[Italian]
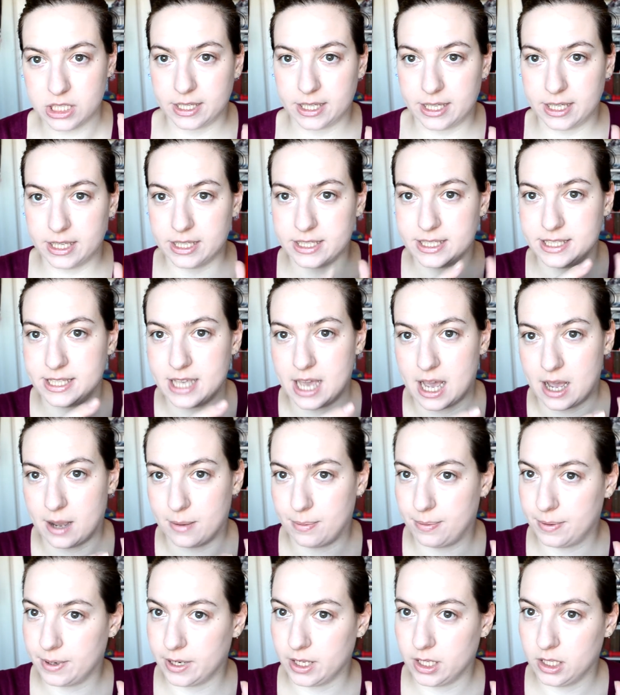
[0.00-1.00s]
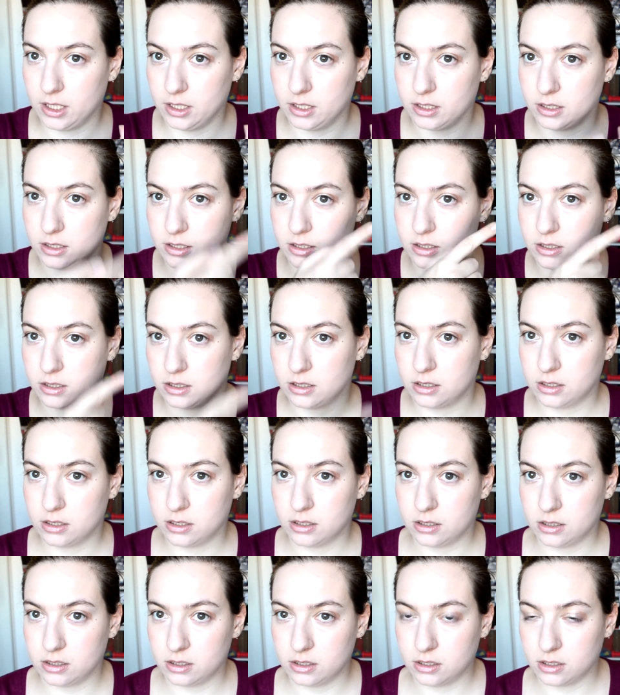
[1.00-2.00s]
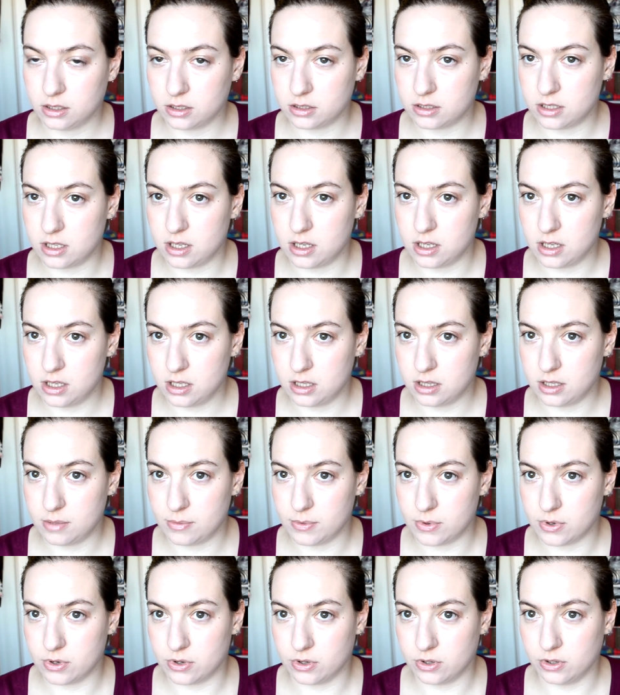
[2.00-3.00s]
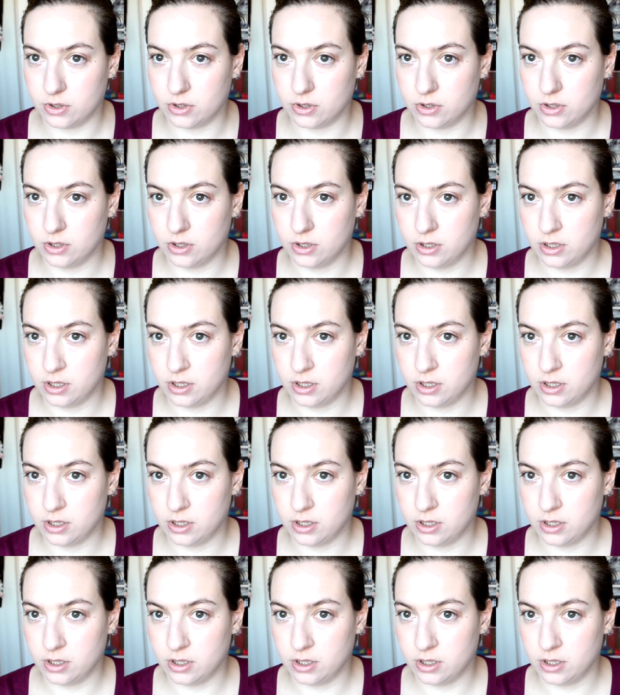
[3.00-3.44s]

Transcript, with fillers: che si apre così, tipo